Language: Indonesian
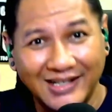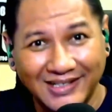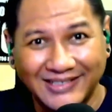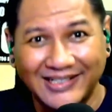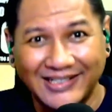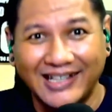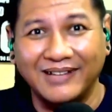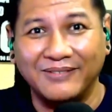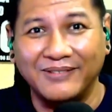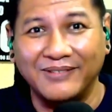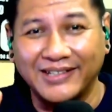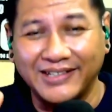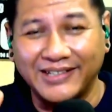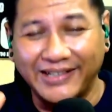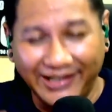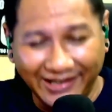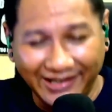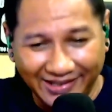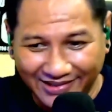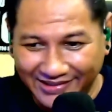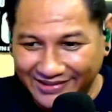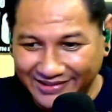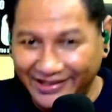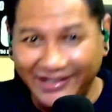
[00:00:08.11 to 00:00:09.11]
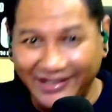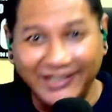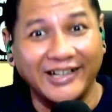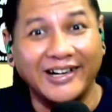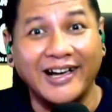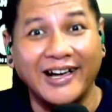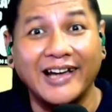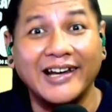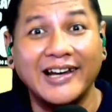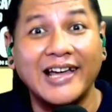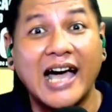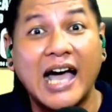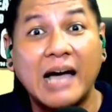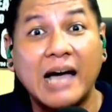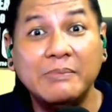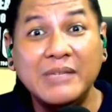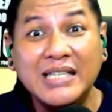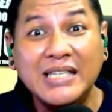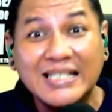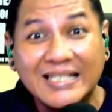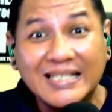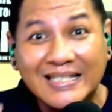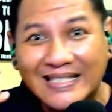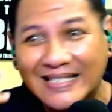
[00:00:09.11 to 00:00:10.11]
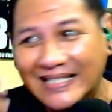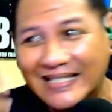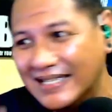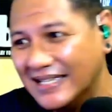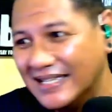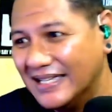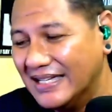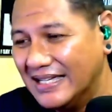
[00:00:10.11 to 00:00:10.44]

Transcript: Salam ngeteh. Tehnya nggak ada habis.